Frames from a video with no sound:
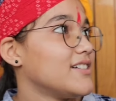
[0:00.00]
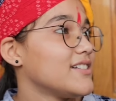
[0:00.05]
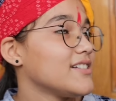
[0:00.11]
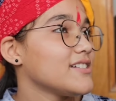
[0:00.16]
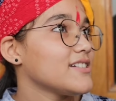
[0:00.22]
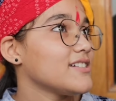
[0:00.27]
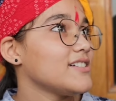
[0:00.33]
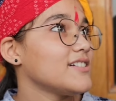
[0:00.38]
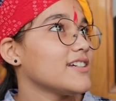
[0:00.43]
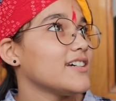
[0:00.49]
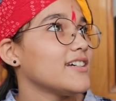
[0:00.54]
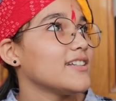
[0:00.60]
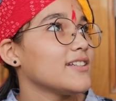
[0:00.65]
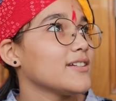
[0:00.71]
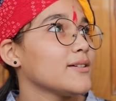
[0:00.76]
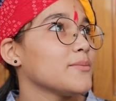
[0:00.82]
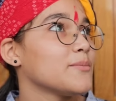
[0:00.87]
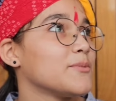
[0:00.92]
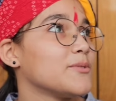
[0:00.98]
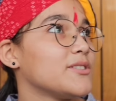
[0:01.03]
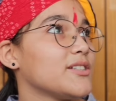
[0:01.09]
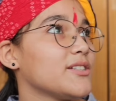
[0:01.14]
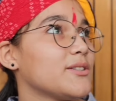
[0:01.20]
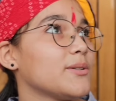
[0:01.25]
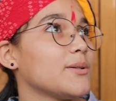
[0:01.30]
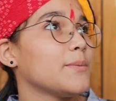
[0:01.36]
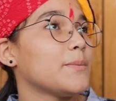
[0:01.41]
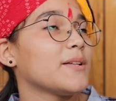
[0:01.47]
रिजल्ट आया था मुझे
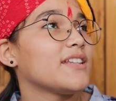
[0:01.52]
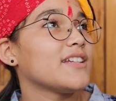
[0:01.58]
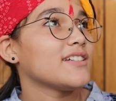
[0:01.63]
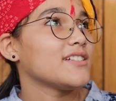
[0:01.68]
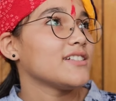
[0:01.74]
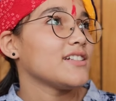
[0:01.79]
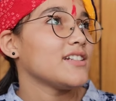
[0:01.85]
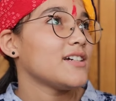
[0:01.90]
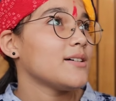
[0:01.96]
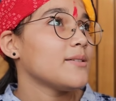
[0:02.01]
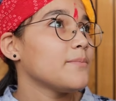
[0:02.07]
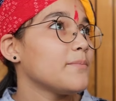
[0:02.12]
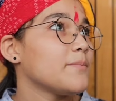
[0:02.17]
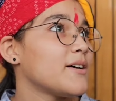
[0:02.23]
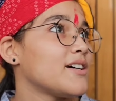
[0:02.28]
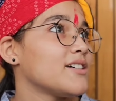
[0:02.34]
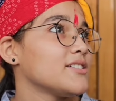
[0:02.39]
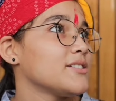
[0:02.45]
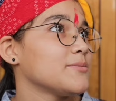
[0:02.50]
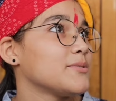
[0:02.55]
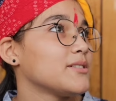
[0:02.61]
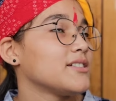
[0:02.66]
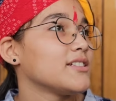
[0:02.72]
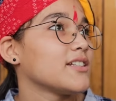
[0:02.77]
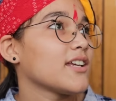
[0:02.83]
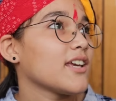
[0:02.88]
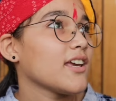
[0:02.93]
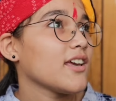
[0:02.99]
तो पता चला पाँच
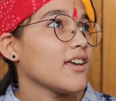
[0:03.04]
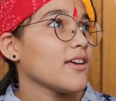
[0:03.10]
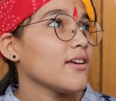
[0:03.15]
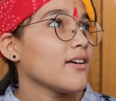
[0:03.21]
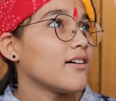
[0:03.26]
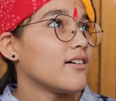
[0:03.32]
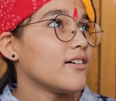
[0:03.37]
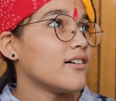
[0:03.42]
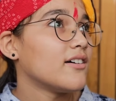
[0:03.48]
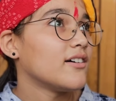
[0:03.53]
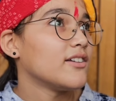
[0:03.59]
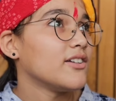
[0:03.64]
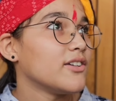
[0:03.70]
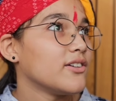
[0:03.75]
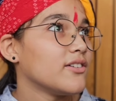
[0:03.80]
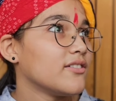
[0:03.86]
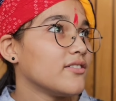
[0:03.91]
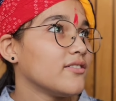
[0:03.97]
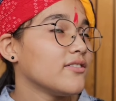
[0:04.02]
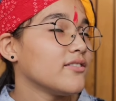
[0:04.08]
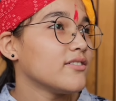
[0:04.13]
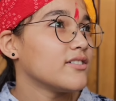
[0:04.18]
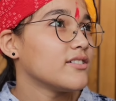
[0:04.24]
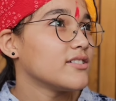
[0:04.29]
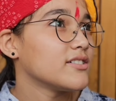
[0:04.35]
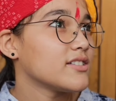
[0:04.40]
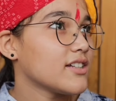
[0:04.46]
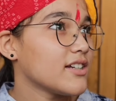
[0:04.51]
बज के
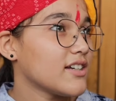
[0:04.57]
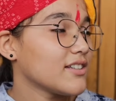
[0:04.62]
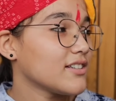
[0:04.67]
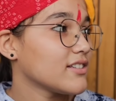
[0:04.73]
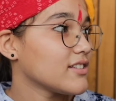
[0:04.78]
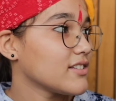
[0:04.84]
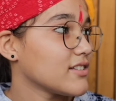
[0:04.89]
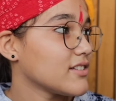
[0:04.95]
किसने बताया